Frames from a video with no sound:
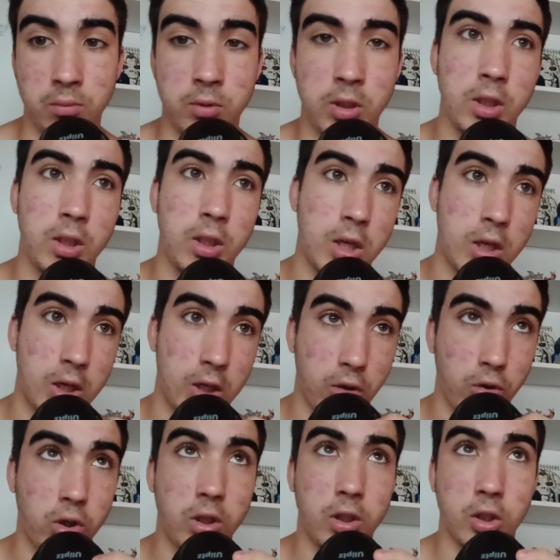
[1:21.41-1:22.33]
Tenía
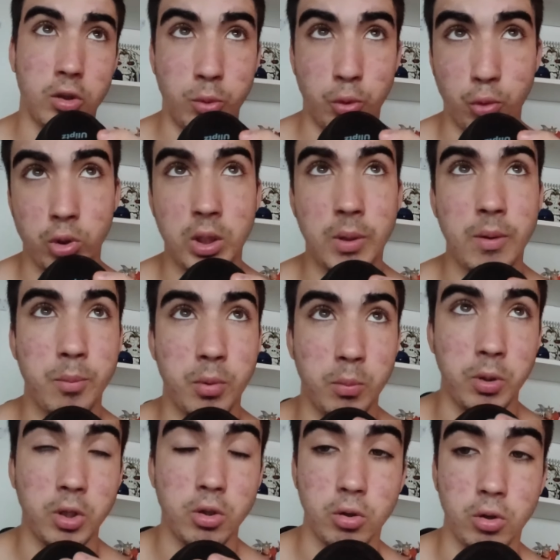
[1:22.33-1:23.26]
cosas que no me gustaban, pero
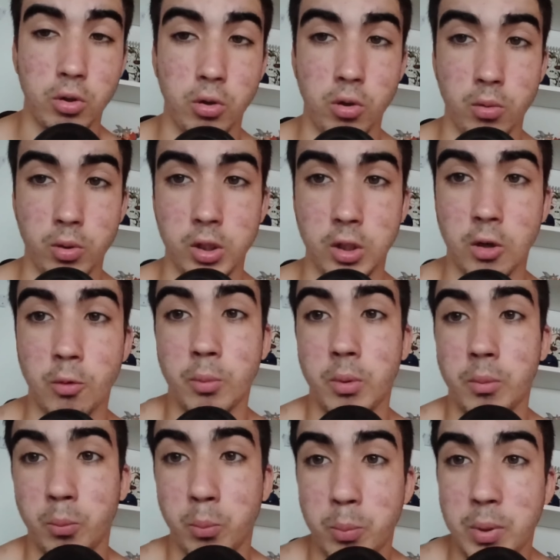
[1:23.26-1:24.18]
pienso que lo hizo bien, tenía
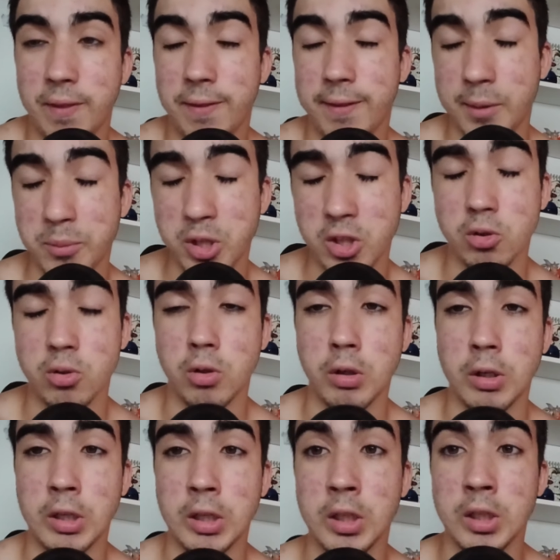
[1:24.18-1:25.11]
un, planteamiento,
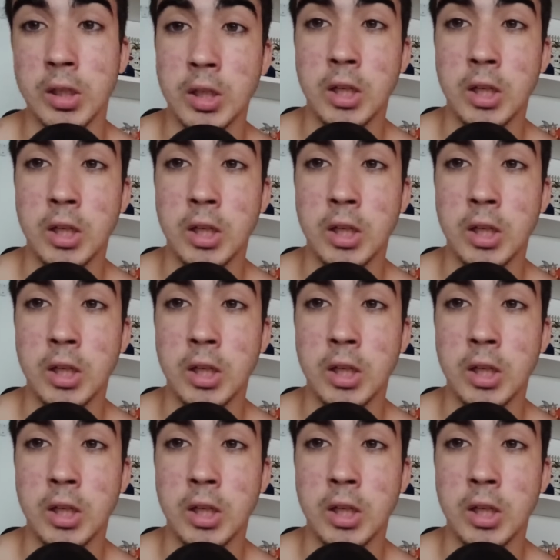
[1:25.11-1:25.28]
aunque